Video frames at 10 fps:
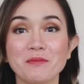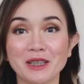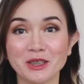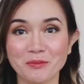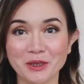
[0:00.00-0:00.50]

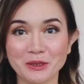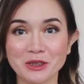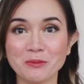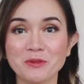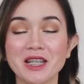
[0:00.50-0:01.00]
back to my
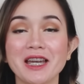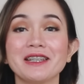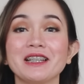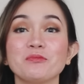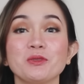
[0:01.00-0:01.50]
YouTube
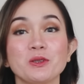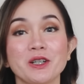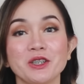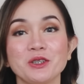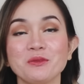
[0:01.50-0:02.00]
channel. If you
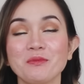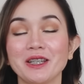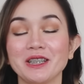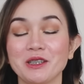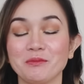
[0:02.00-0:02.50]
are new,
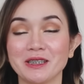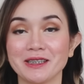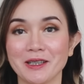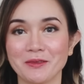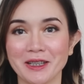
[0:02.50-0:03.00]
my name is
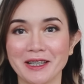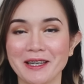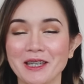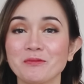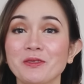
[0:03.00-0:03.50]

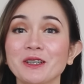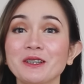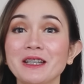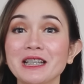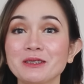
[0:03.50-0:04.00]
Erica. And for
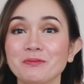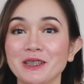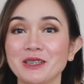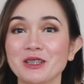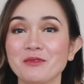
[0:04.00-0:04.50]
today's
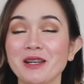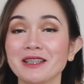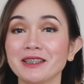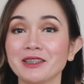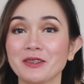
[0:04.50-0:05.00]
video,
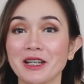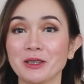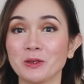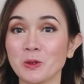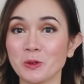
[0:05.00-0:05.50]

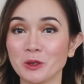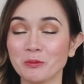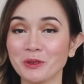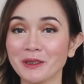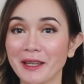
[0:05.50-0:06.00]
magta-try on haul
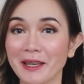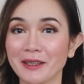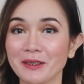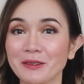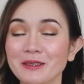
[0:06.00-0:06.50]
po
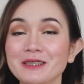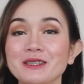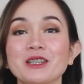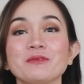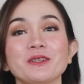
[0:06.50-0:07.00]
tayo. So
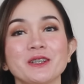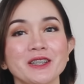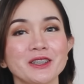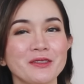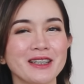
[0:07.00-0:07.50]
if you're
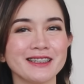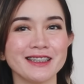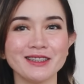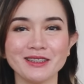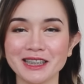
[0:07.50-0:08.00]

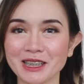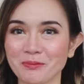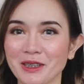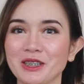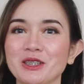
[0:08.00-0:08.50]
interested to this
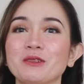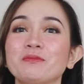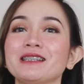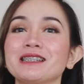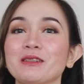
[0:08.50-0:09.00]
video,
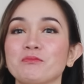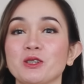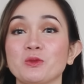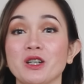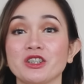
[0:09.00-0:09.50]
please keep
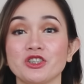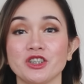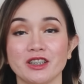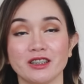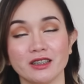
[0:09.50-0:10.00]
on watching.